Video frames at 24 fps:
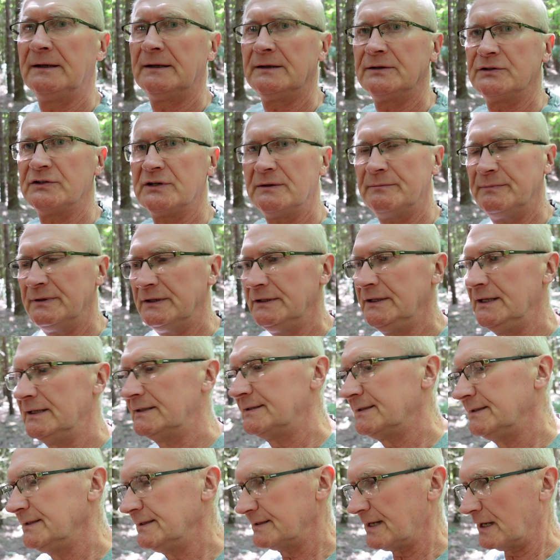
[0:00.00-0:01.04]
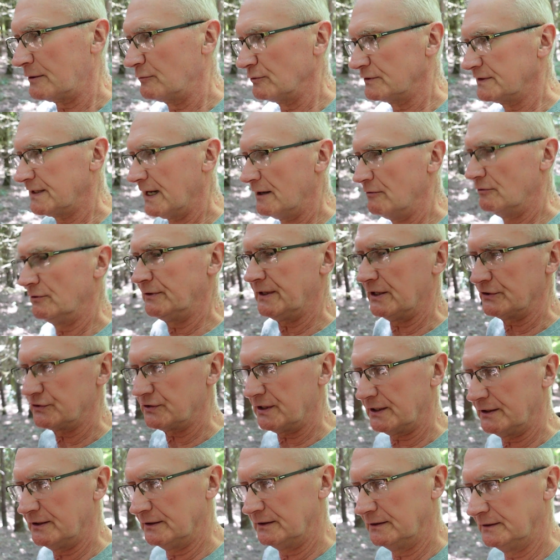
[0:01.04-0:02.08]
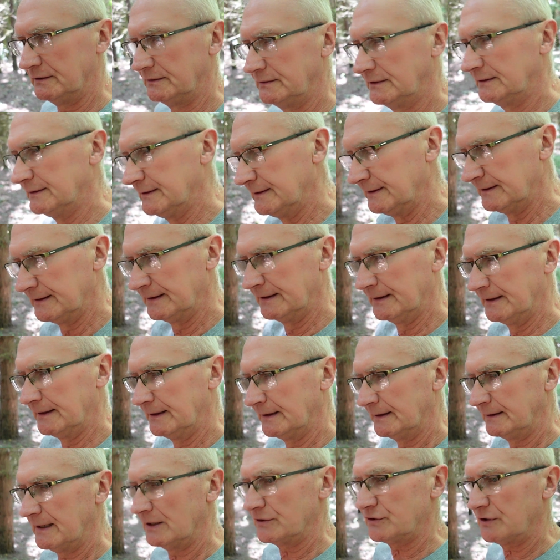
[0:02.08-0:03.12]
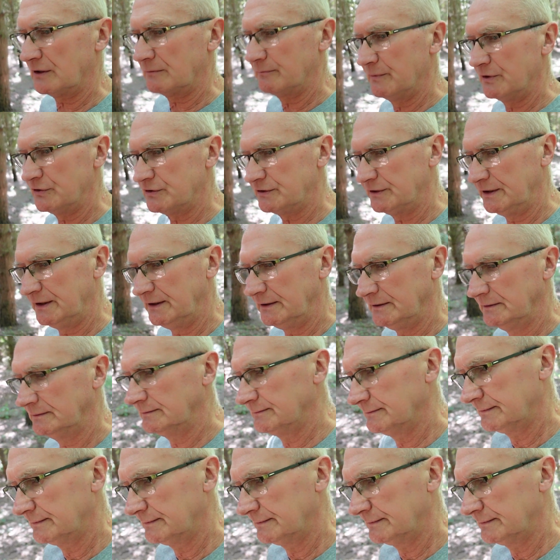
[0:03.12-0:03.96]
żeby nic nie zakłócało naszego, naszych myśli,